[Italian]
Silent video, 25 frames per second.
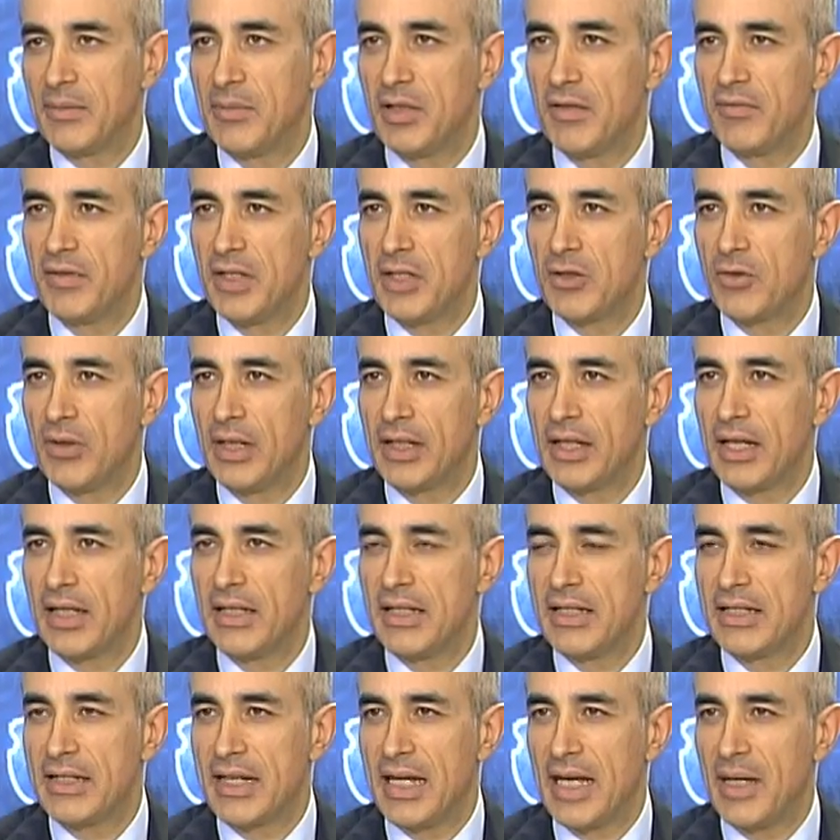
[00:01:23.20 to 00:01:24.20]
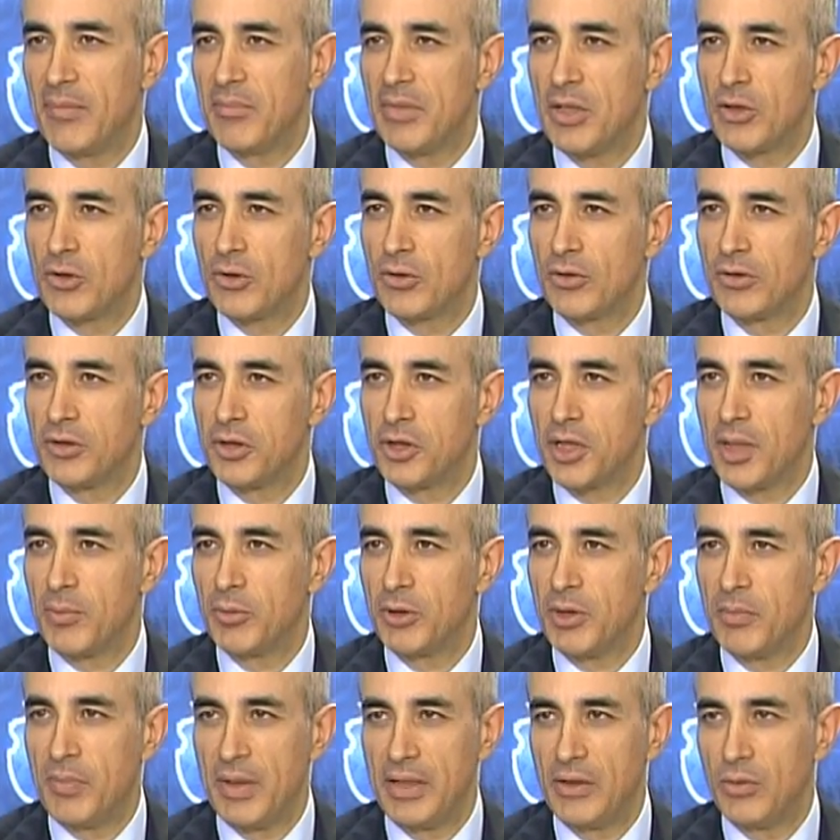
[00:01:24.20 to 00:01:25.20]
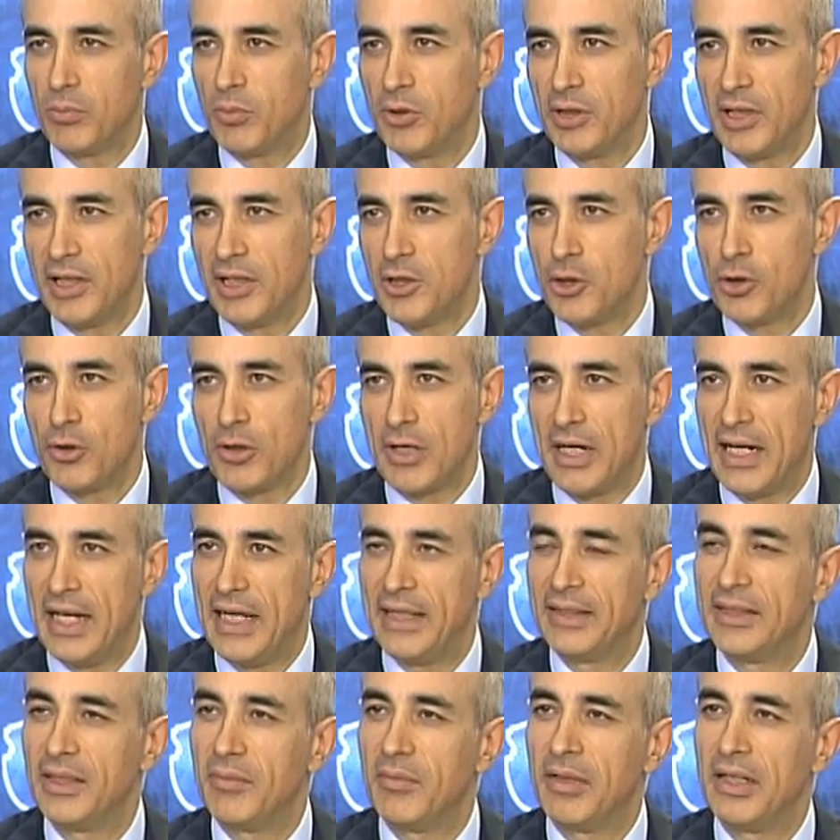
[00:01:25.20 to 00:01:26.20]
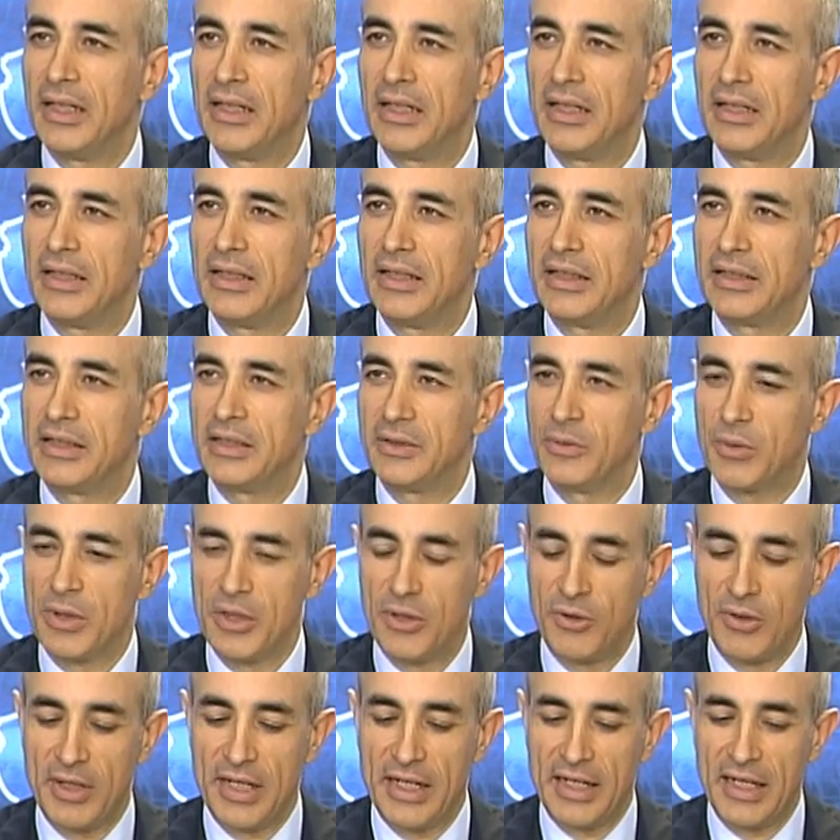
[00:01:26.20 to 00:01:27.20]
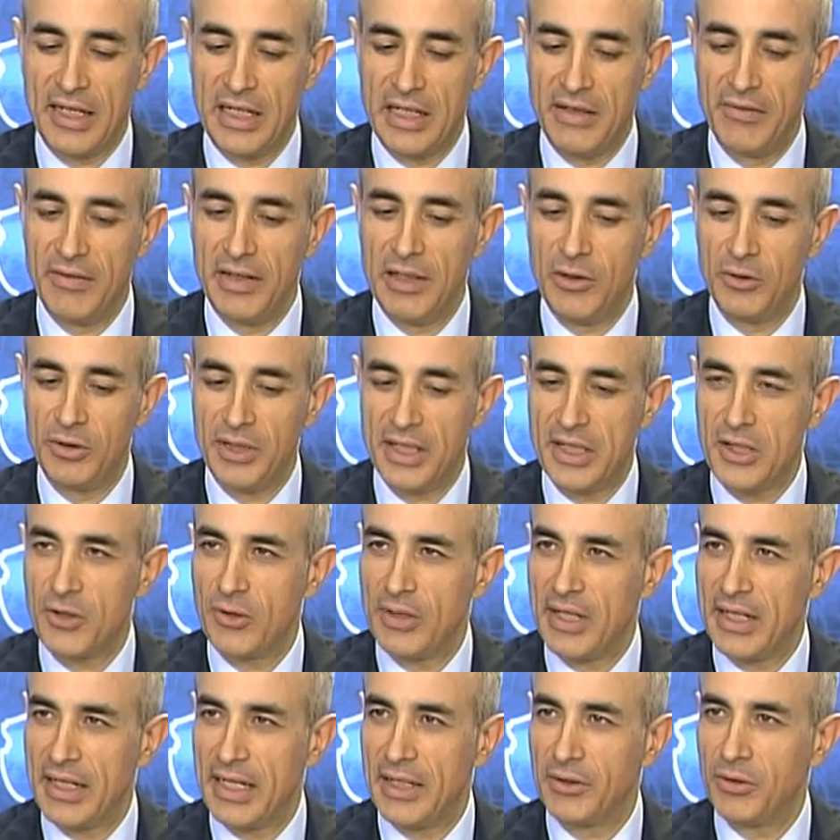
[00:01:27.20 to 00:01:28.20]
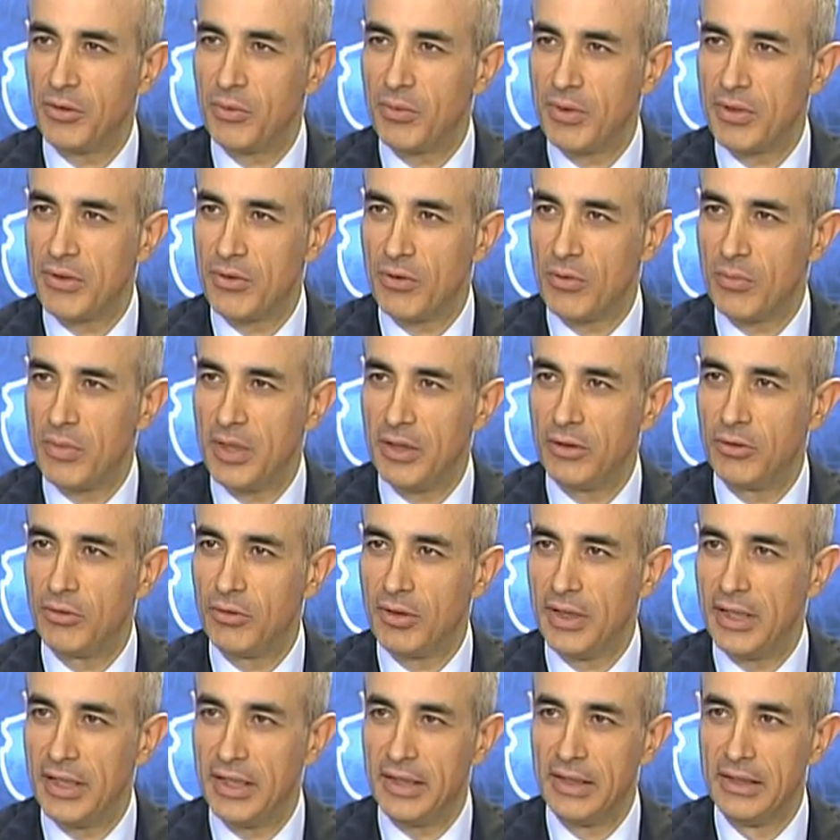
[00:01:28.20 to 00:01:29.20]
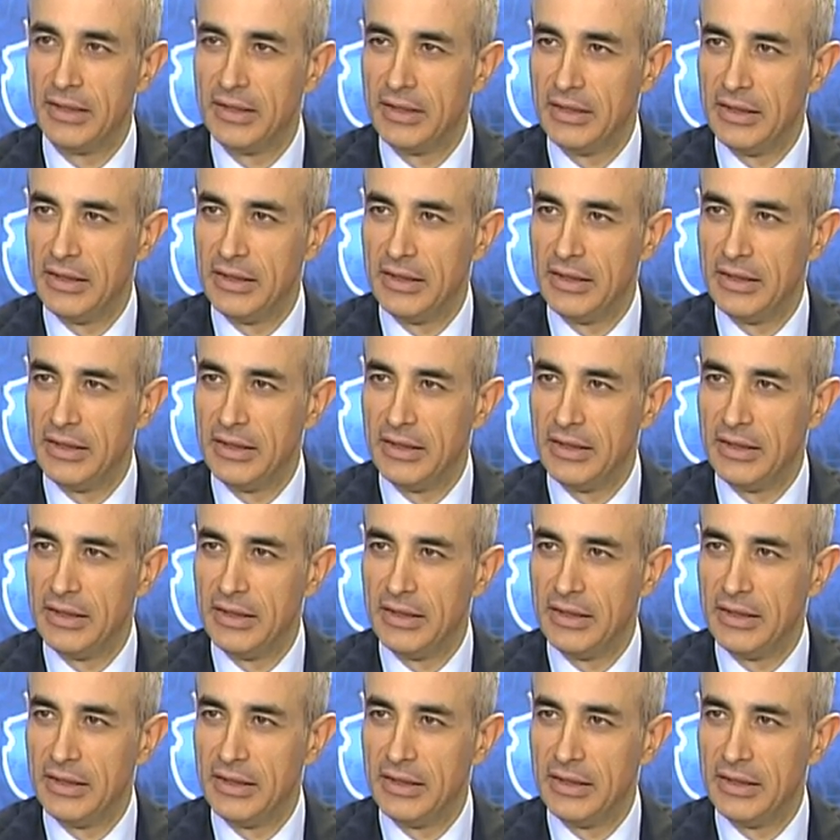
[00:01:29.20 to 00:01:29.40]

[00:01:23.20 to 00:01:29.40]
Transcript: abbiamo visto anche che gli scambi sono, diciamo, dipende un po' dalle giornate, ma la situazione anche a livello di azionariato in questo momento è,